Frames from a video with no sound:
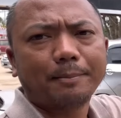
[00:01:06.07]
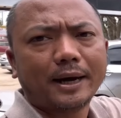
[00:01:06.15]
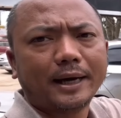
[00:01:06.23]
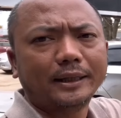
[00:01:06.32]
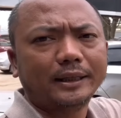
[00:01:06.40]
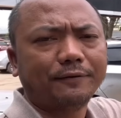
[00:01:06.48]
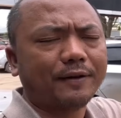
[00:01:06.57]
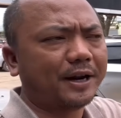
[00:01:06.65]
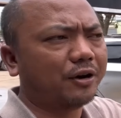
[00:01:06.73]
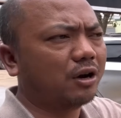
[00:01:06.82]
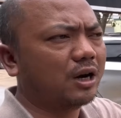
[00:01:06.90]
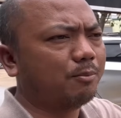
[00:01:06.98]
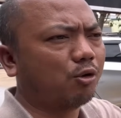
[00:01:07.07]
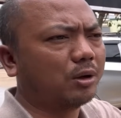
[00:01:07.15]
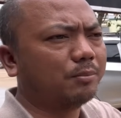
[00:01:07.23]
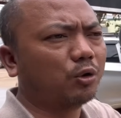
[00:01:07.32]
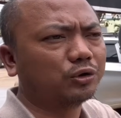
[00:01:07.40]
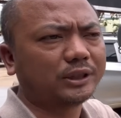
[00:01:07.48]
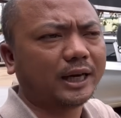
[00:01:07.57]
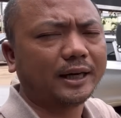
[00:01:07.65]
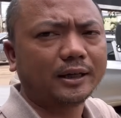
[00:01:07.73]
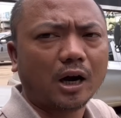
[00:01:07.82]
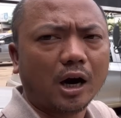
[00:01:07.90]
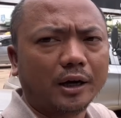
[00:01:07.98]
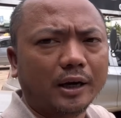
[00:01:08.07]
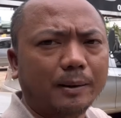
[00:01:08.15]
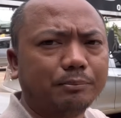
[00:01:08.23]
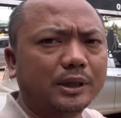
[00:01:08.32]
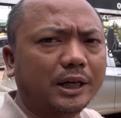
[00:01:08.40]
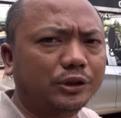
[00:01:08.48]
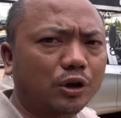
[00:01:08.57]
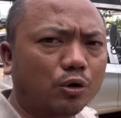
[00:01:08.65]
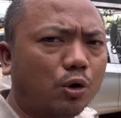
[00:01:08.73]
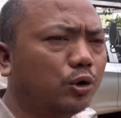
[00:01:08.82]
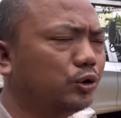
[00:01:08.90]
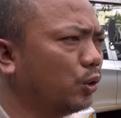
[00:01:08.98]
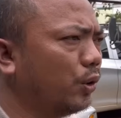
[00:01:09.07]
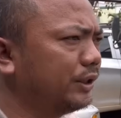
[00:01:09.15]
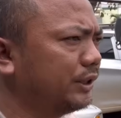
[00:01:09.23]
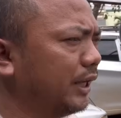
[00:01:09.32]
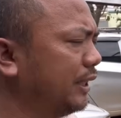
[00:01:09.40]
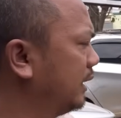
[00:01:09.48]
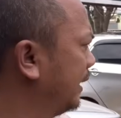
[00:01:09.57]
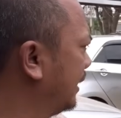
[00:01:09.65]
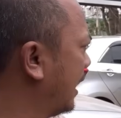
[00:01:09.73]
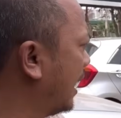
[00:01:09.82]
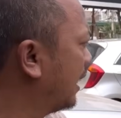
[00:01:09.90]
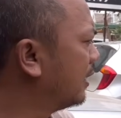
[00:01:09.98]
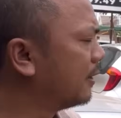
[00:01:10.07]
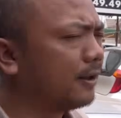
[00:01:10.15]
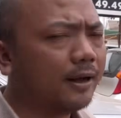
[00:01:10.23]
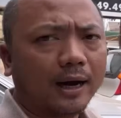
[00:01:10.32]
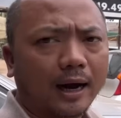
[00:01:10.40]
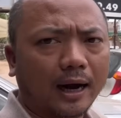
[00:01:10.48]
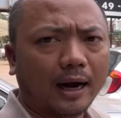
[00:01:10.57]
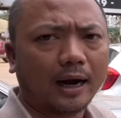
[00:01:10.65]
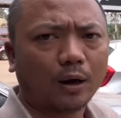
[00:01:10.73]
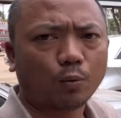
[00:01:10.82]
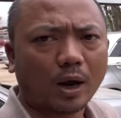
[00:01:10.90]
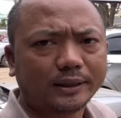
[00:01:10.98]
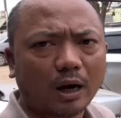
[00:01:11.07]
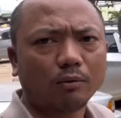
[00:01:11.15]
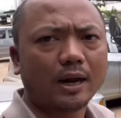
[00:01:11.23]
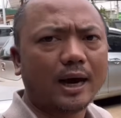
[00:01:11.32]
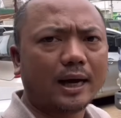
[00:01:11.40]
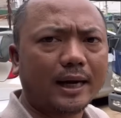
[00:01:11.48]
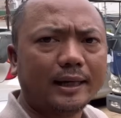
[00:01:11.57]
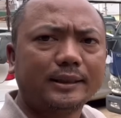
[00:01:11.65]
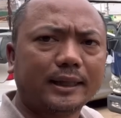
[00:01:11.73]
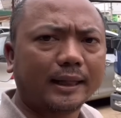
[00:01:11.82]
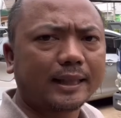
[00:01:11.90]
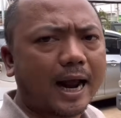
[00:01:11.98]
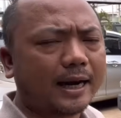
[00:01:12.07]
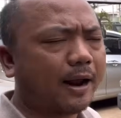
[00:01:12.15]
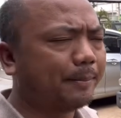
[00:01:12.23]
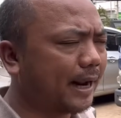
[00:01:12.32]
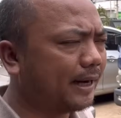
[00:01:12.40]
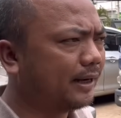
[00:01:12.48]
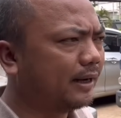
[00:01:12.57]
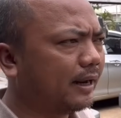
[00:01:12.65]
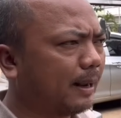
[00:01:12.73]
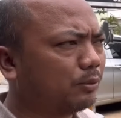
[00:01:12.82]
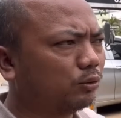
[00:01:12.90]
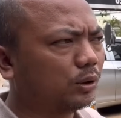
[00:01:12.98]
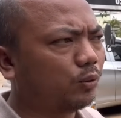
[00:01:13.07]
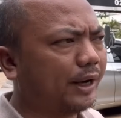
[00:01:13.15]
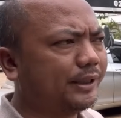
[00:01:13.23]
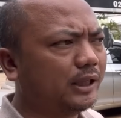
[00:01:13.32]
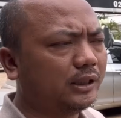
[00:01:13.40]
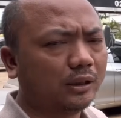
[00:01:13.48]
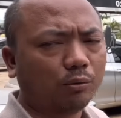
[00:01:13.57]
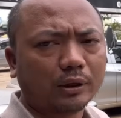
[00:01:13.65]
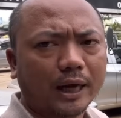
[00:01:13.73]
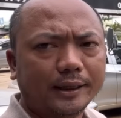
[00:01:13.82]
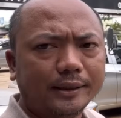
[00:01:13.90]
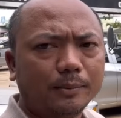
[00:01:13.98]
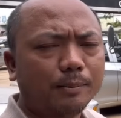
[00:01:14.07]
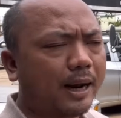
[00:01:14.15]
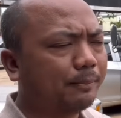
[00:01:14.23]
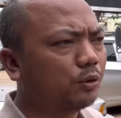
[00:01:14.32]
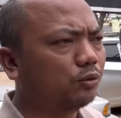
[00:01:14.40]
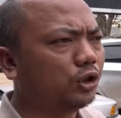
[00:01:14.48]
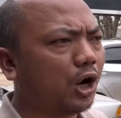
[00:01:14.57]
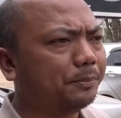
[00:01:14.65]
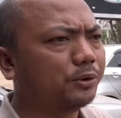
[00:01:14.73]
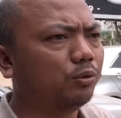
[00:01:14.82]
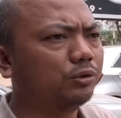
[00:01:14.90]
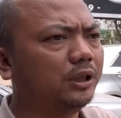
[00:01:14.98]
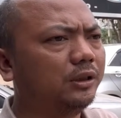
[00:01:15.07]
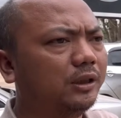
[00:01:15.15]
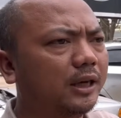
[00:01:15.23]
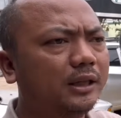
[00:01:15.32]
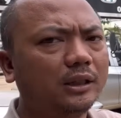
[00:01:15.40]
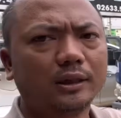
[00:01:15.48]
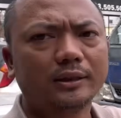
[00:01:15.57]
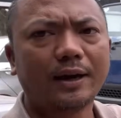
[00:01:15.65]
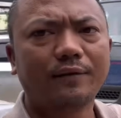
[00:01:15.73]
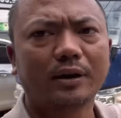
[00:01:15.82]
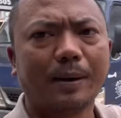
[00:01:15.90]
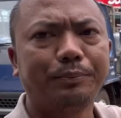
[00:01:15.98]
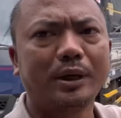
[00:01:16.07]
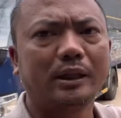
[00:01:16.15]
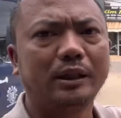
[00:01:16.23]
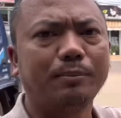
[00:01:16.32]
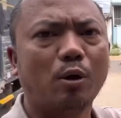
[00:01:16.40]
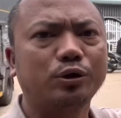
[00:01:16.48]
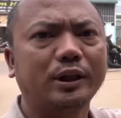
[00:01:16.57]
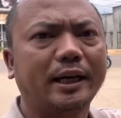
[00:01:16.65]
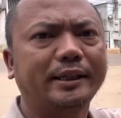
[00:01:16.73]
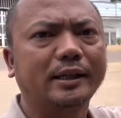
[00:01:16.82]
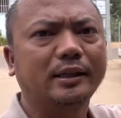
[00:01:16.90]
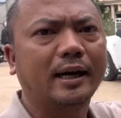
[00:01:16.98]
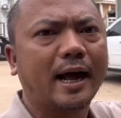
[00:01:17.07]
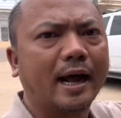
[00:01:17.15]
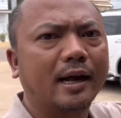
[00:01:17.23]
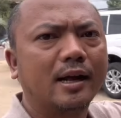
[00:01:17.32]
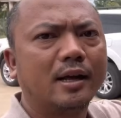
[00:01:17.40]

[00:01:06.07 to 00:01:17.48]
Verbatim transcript: hôm nay thì phải nói là một cái mẫu xe khởi nghiệp dành cho cô chú anh chị thì à, à, quan trọng là cái xe tải ngày hôm nay em Trung sẽ quay chi tiết tổng thể nhưng mà em Trung cho em Trung xin ít thời gian và cập nhật những mẫu xe trên cửa hàng